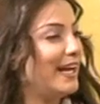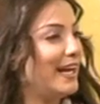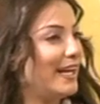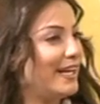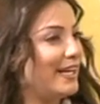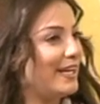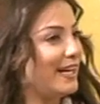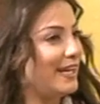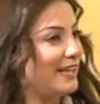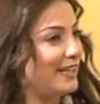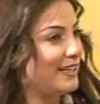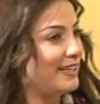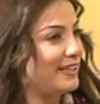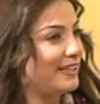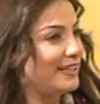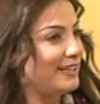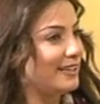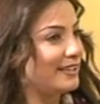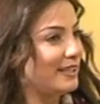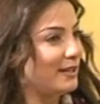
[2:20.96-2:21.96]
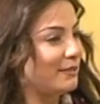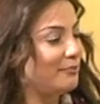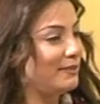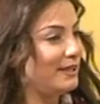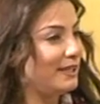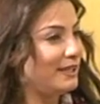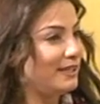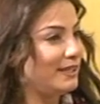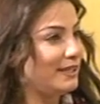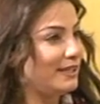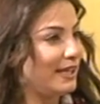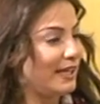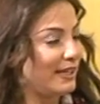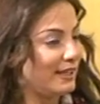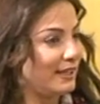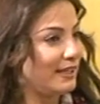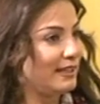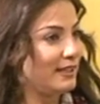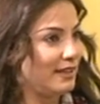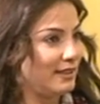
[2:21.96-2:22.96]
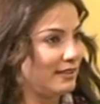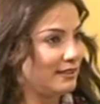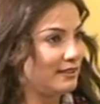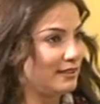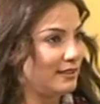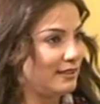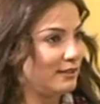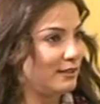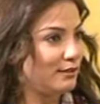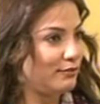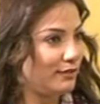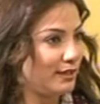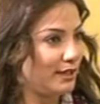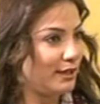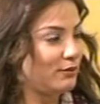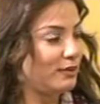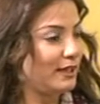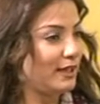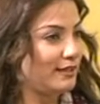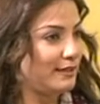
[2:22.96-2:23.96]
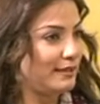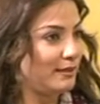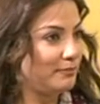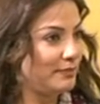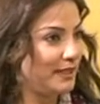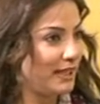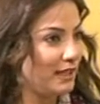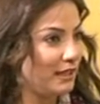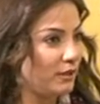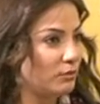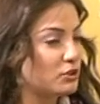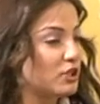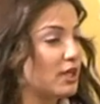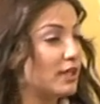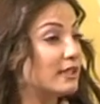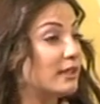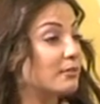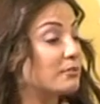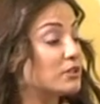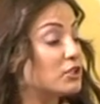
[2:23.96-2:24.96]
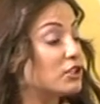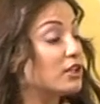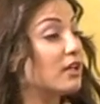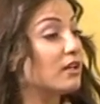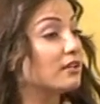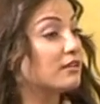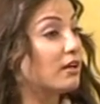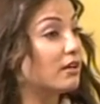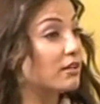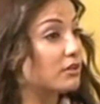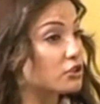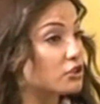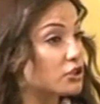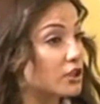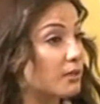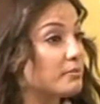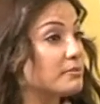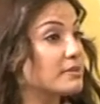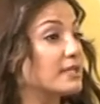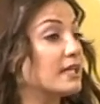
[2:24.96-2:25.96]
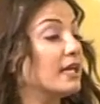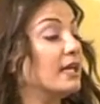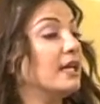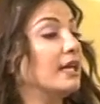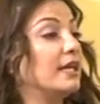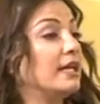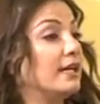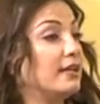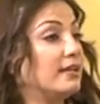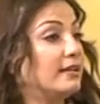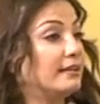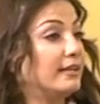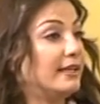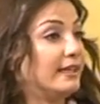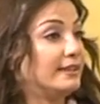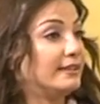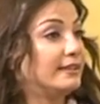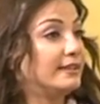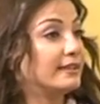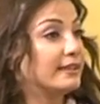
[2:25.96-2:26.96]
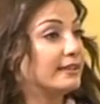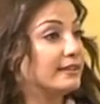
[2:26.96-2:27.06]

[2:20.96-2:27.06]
هلا آه، نكمل آه، حكينا عن الفراوله قد إيه منيحه للوجه قد إيه بتشيل اضرار الشمس منيح. يعني